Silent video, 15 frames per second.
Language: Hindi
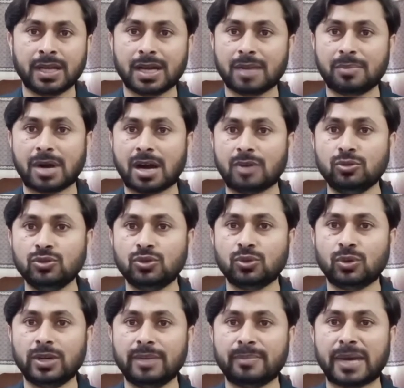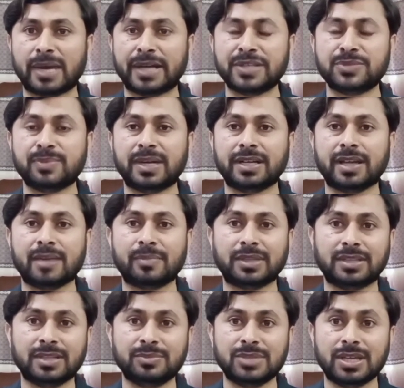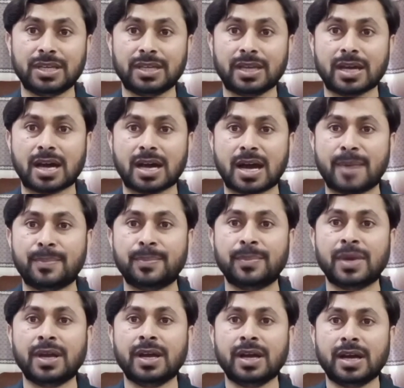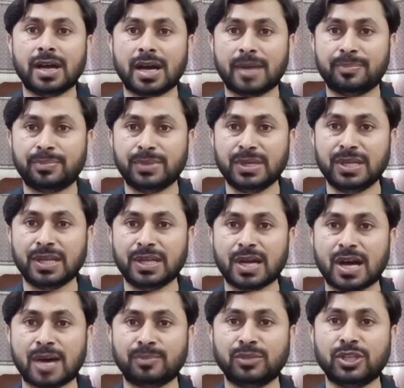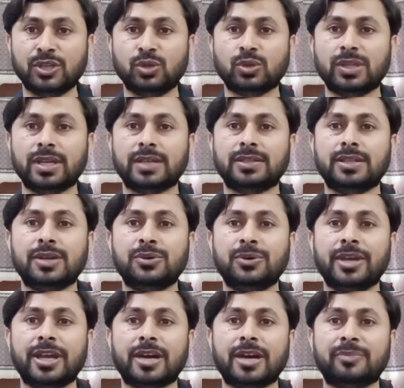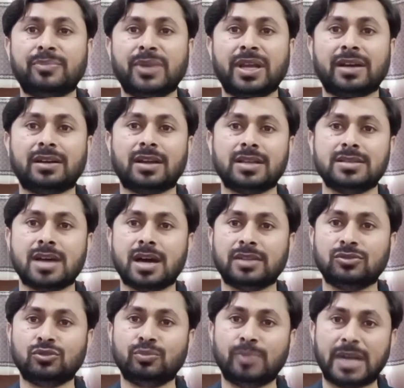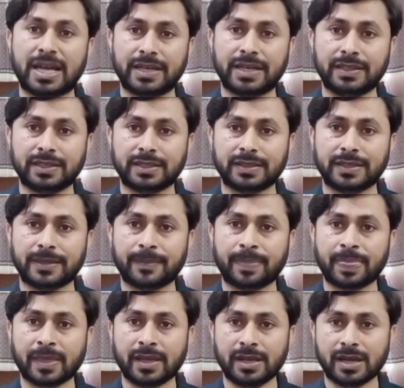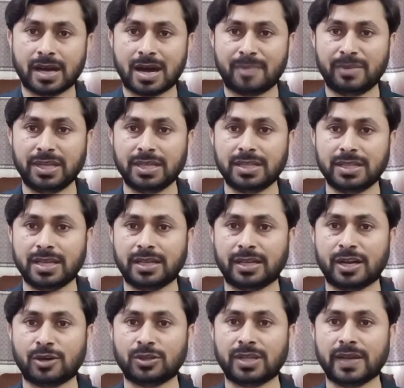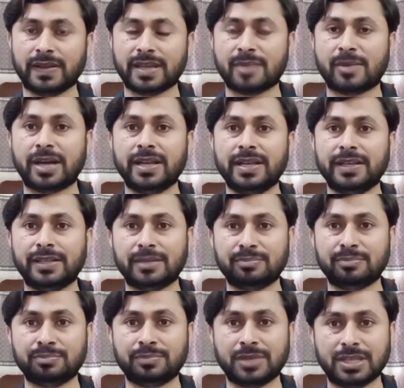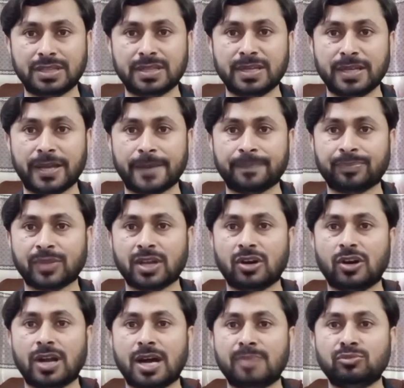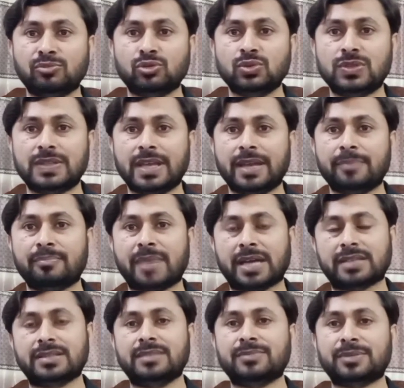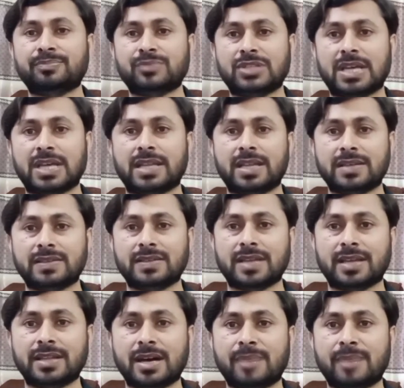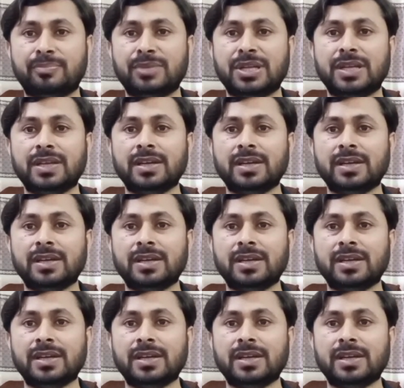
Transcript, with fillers: अब हाउस होल्ड मैनेजमेंट का मतलब ये कि हम अपनी आमदन को देखते हुए अपने अखराज को प्लान करते हैं हमने ये देखना होता है कि हमारी इनकम कितनी है और हम उससे मैक्सिमम ज़्यादा से ज़्यादा अपनी